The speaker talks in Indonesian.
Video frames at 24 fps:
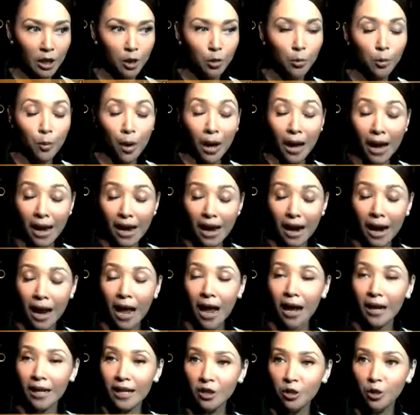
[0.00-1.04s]
Itu eh,
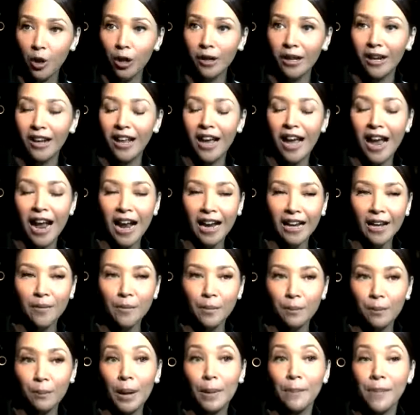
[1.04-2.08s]
hal itu adalah hal yang
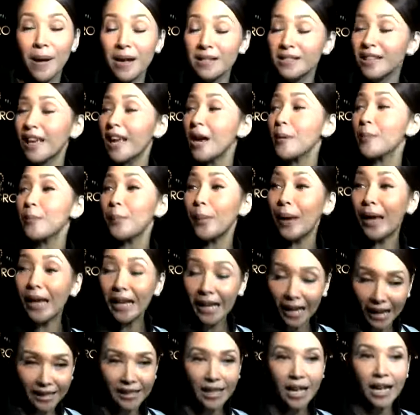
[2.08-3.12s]

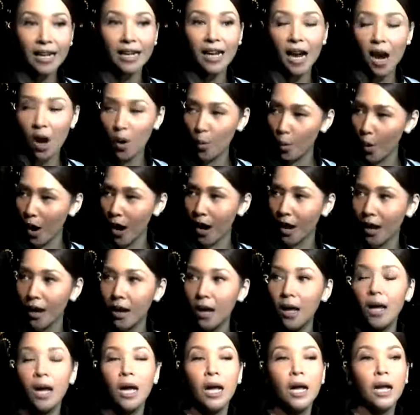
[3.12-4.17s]
pengen dari awal
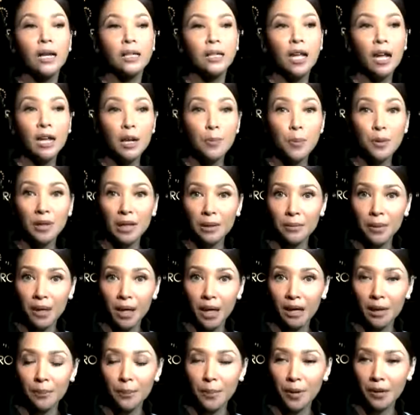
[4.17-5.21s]
dari pertama
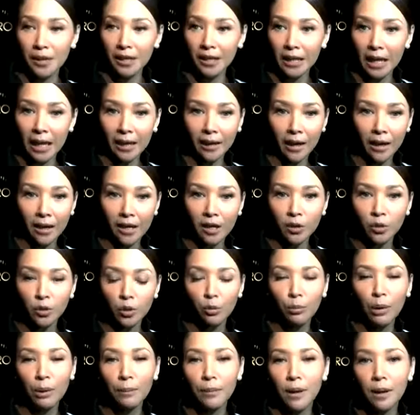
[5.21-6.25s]
kali pertengkaran itu
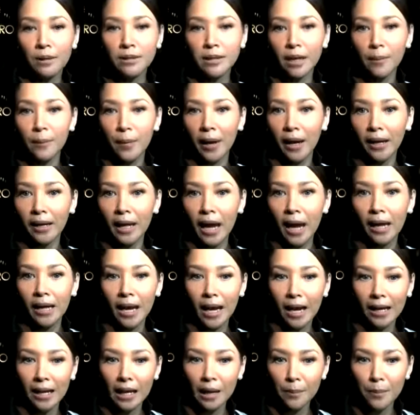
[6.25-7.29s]
memang saya pengennya
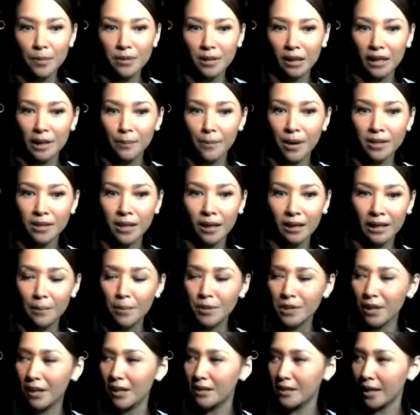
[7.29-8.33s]
anak-anak bisa di Mas Dani
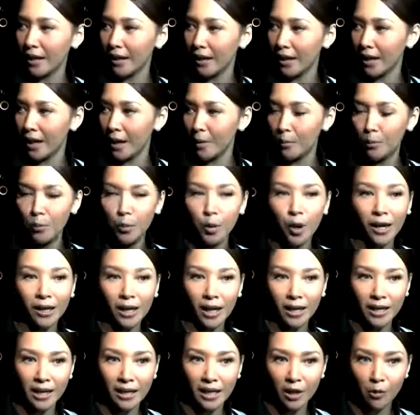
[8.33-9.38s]
bisa di saya bukan
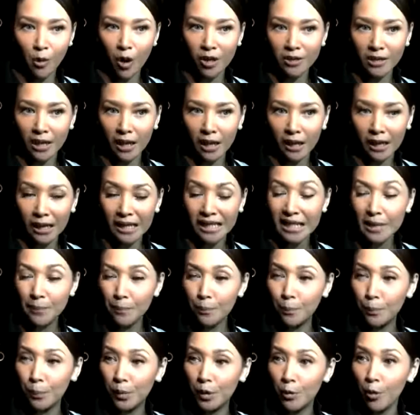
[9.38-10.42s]
hanya dikuasai di,
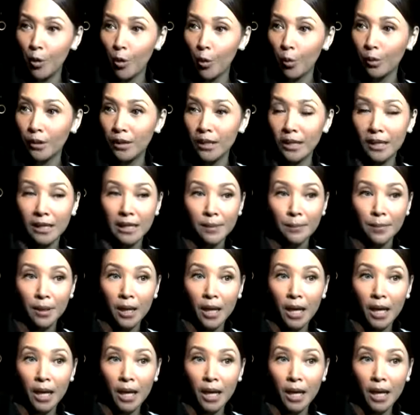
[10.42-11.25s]
di, di, di